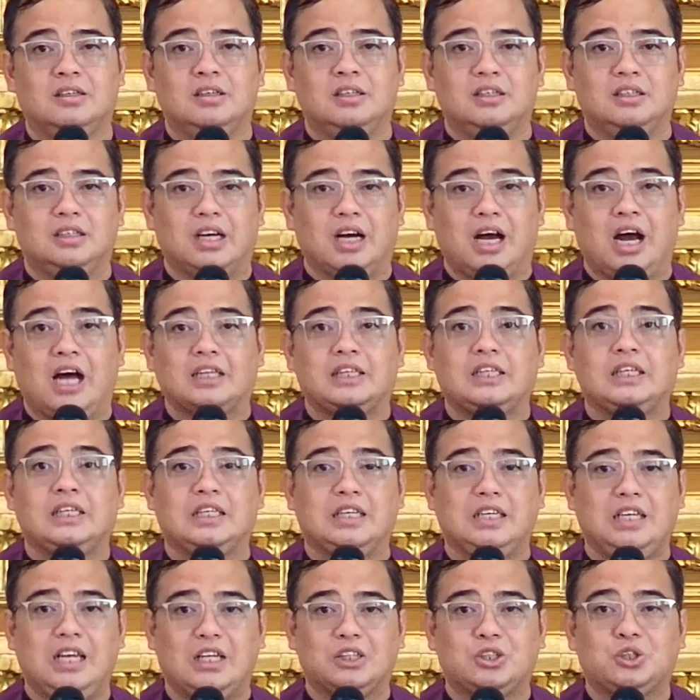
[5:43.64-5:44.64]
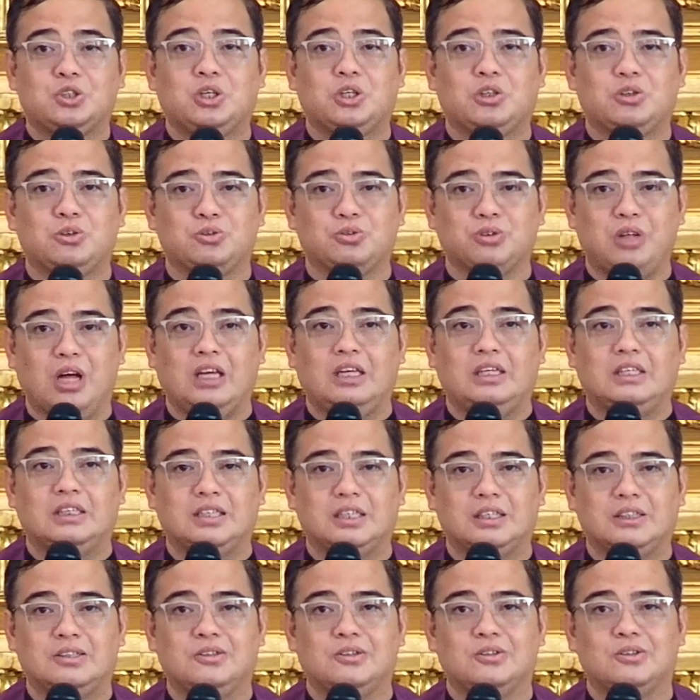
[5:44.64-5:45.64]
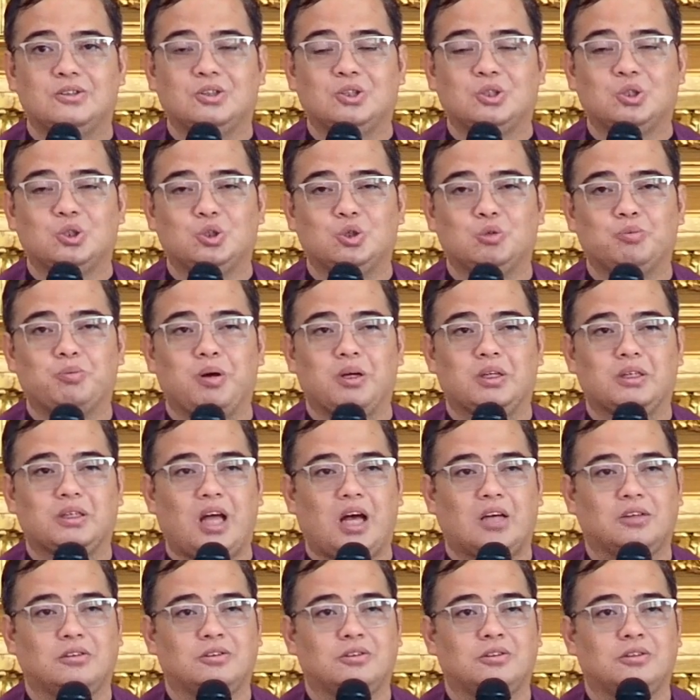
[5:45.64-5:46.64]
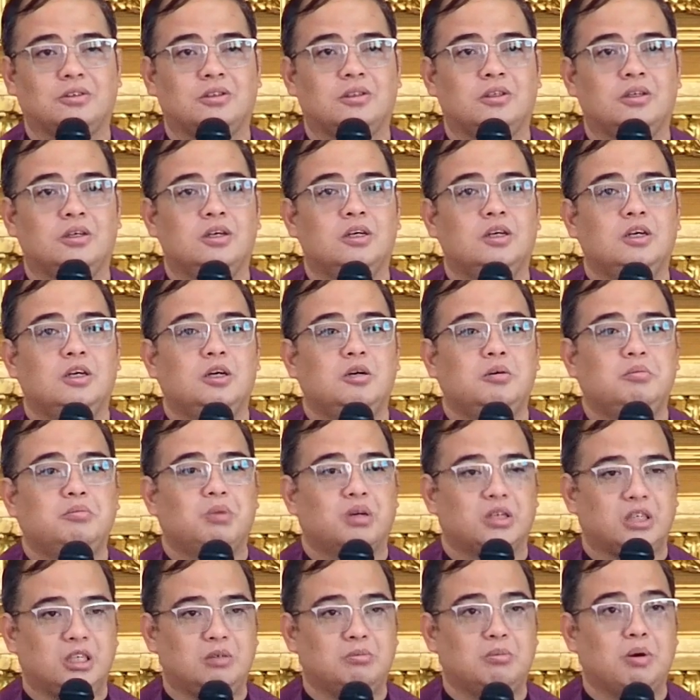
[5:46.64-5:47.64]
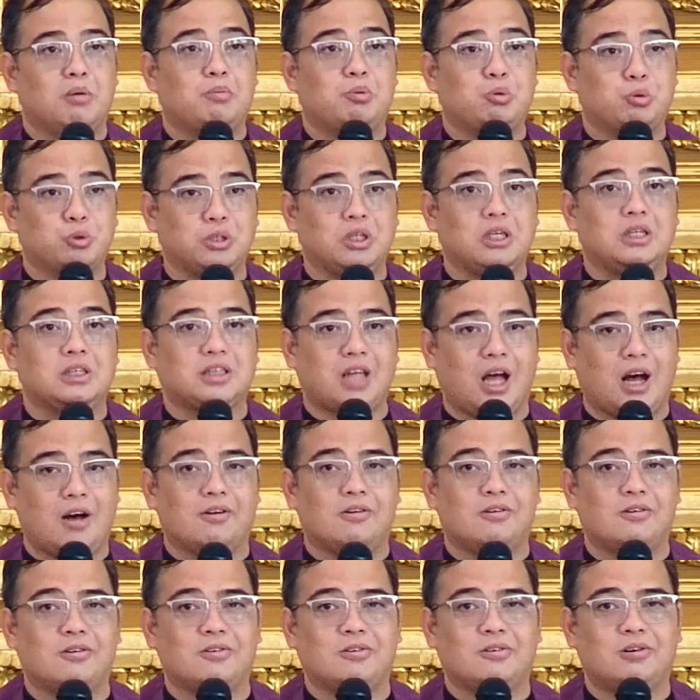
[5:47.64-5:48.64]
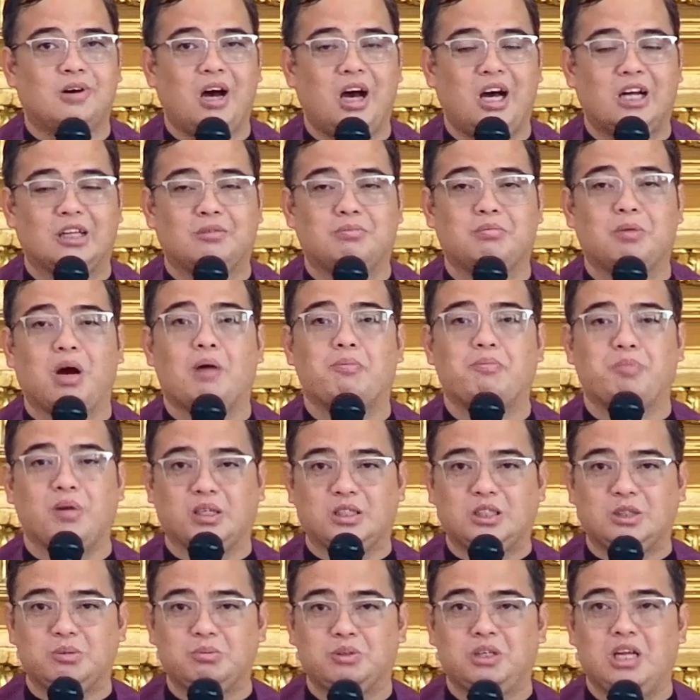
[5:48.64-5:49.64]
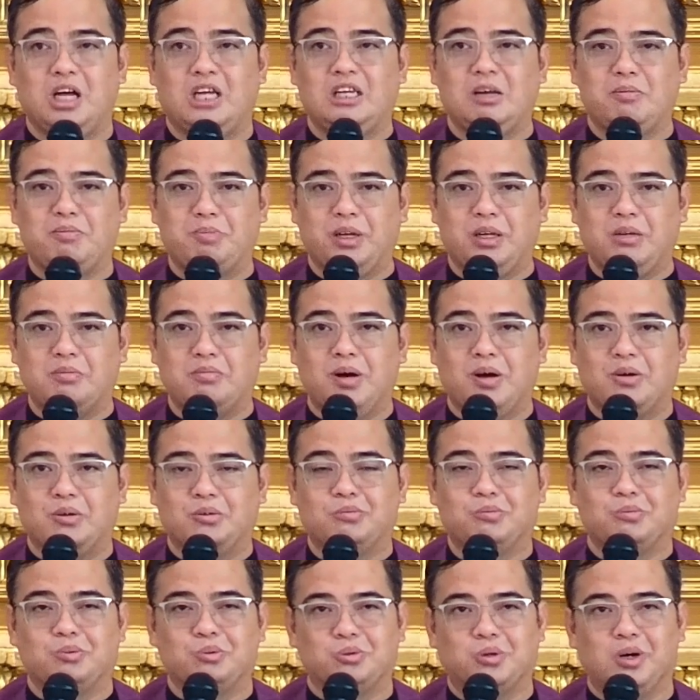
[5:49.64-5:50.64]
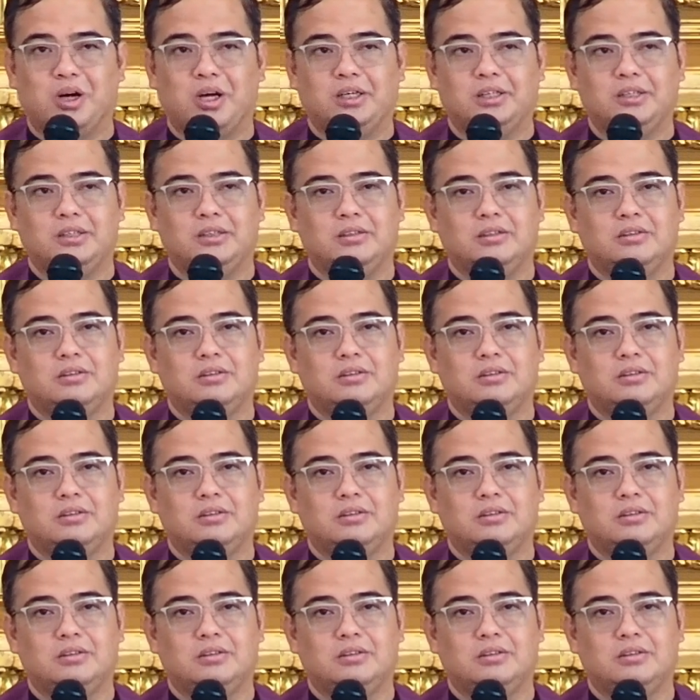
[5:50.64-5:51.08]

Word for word: ng ating relasyon at ugnayan sa Diyos upang tayo'y maging mabuting tao at makapagsimula ng panibagong buhay.